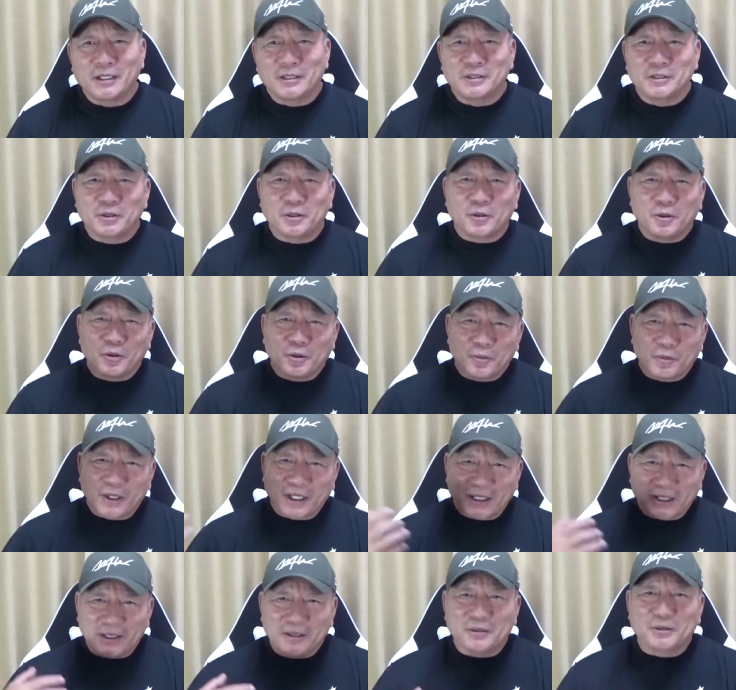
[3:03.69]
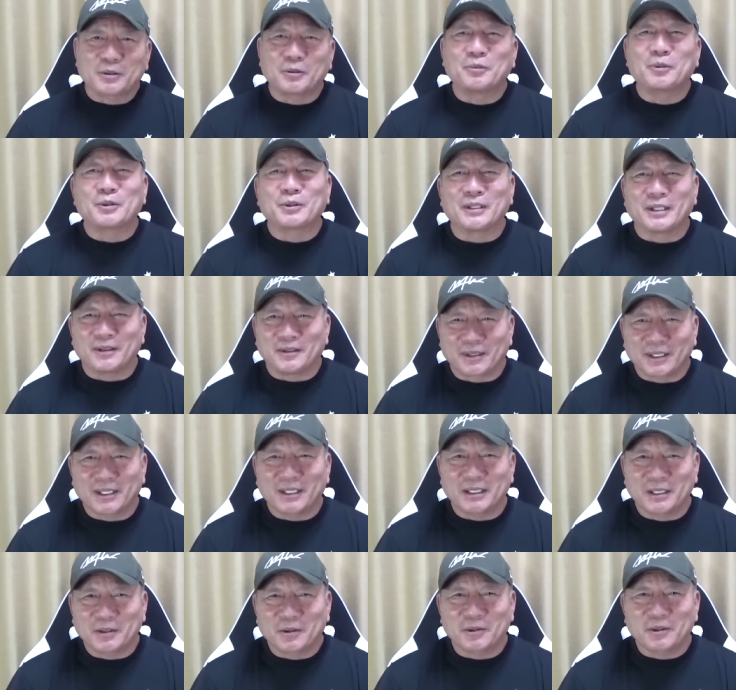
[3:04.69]
情報も得てると思うんだよ
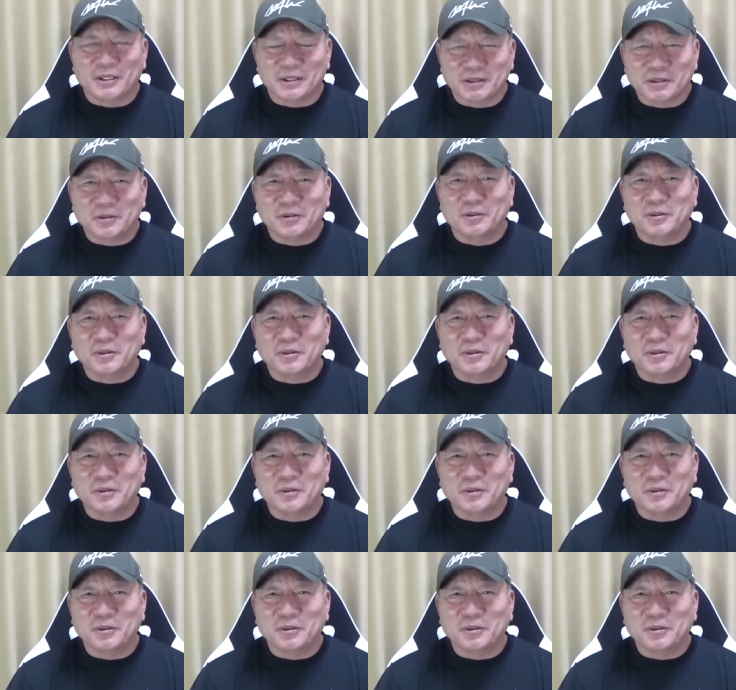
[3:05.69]
ねいろんな情